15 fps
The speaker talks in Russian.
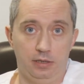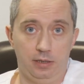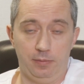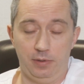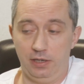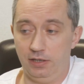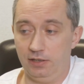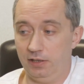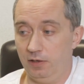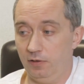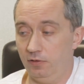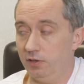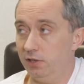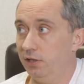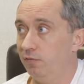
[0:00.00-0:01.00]
там, я не
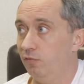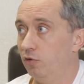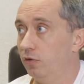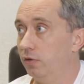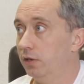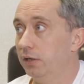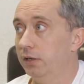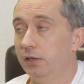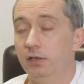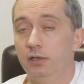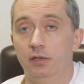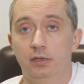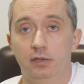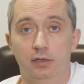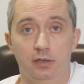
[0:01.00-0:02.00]
знаю, с его
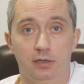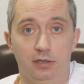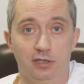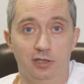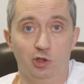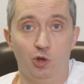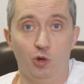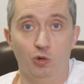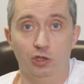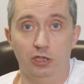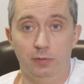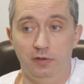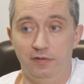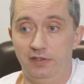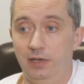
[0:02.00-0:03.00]
э,
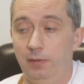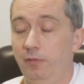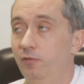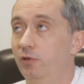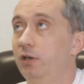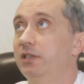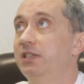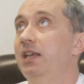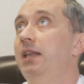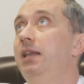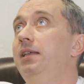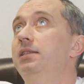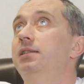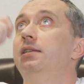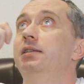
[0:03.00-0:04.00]
соусами всеми вот так
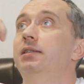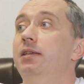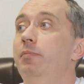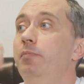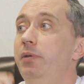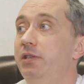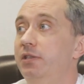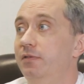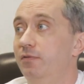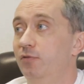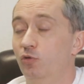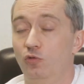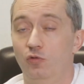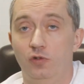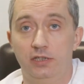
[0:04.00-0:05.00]
залиться и запиться.
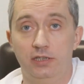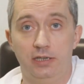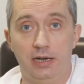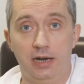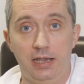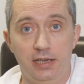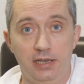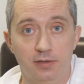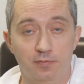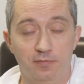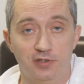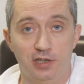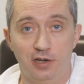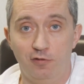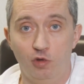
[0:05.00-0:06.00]
Все, у вас организм
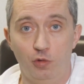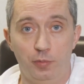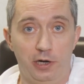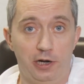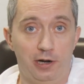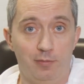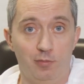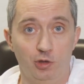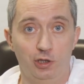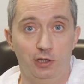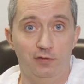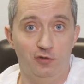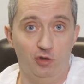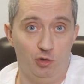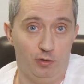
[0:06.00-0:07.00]
все равно
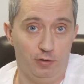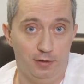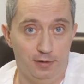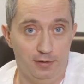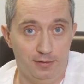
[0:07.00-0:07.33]
переработает все.